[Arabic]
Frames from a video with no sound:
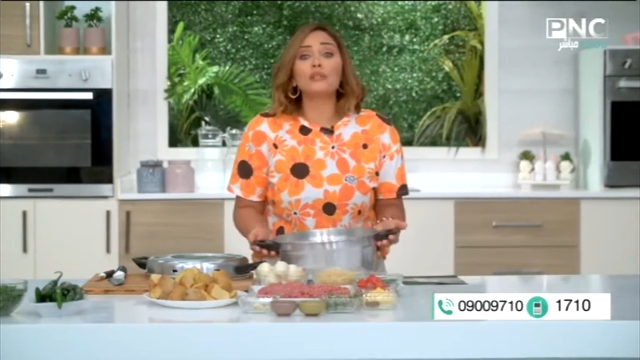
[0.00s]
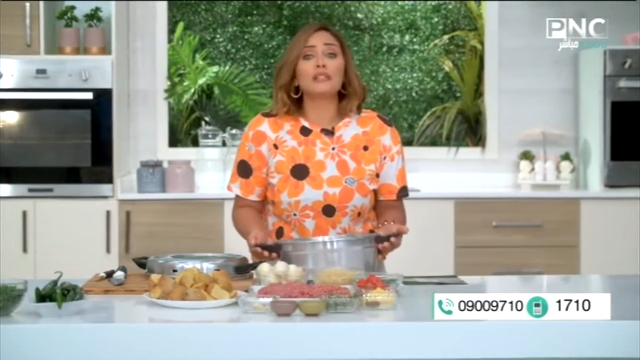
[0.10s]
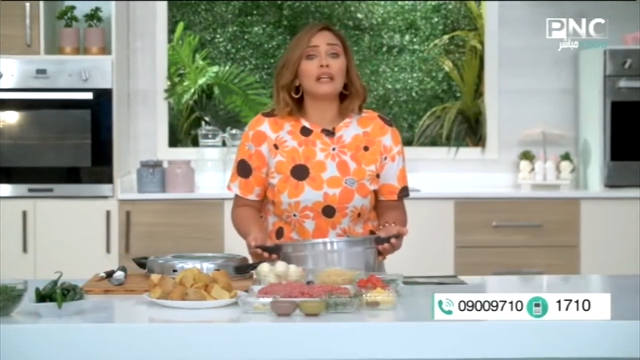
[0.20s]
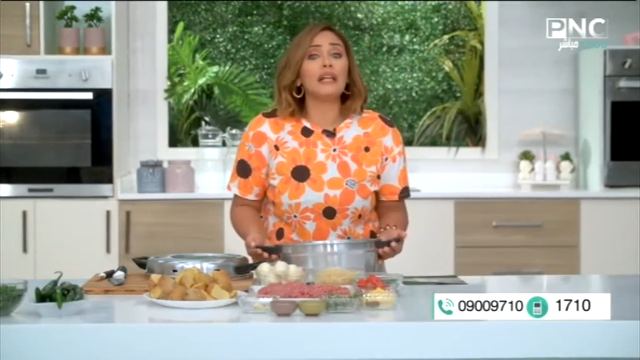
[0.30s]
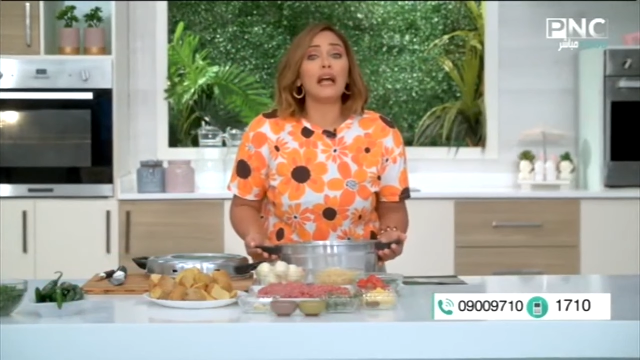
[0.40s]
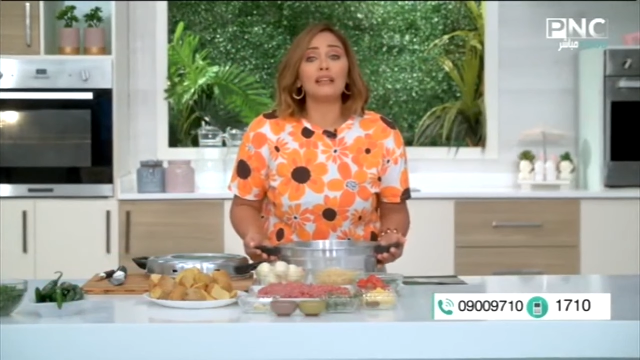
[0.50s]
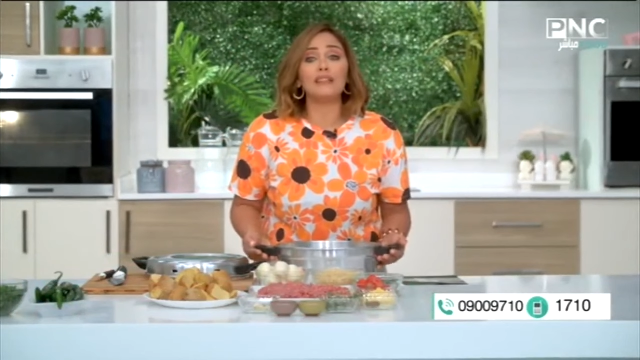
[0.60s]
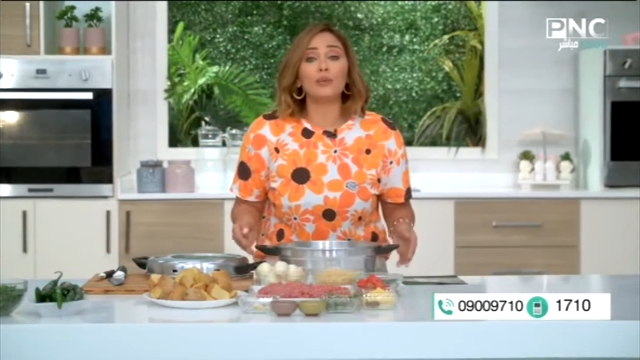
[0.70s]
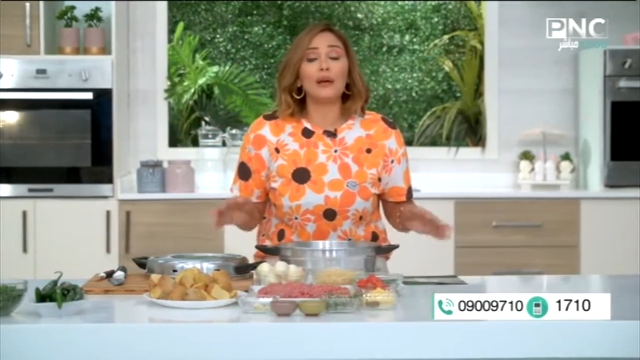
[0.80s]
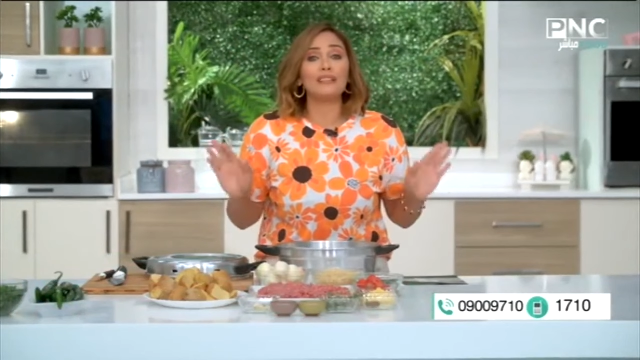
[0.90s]
وستيل لحد
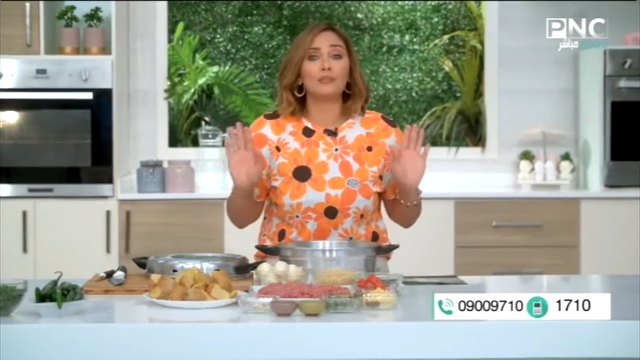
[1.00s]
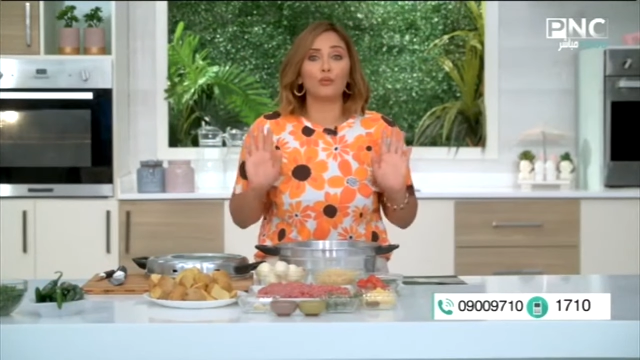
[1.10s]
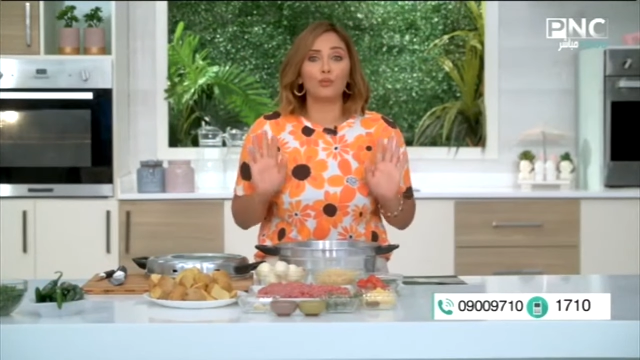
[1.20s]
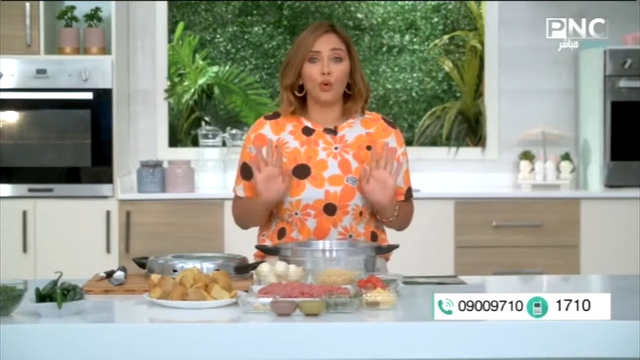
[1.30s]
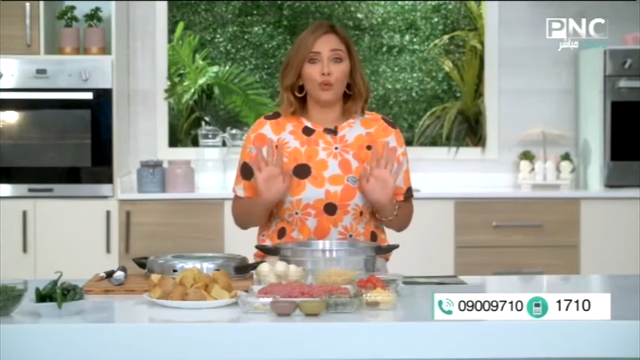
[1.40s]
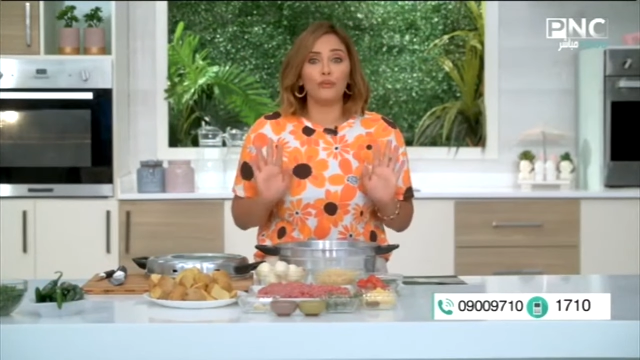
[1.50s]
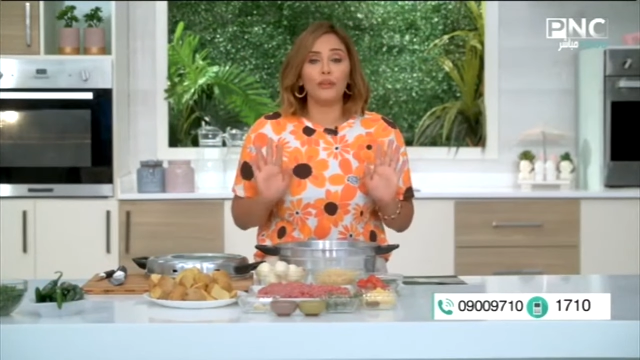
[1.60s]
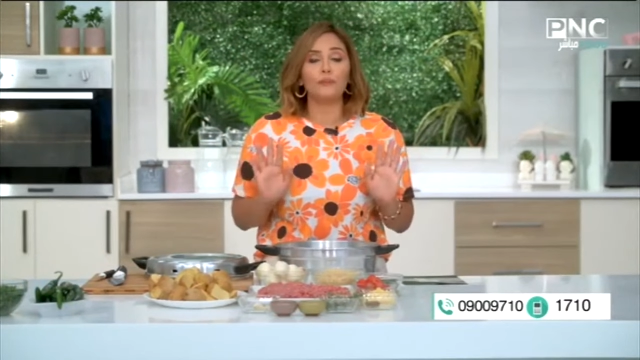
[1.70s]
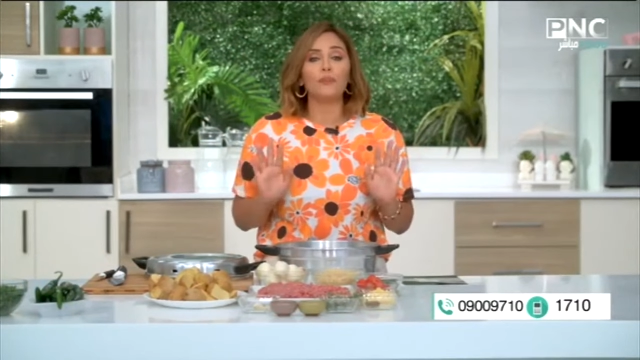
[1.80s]
دلوقتي بيطبخوا فيه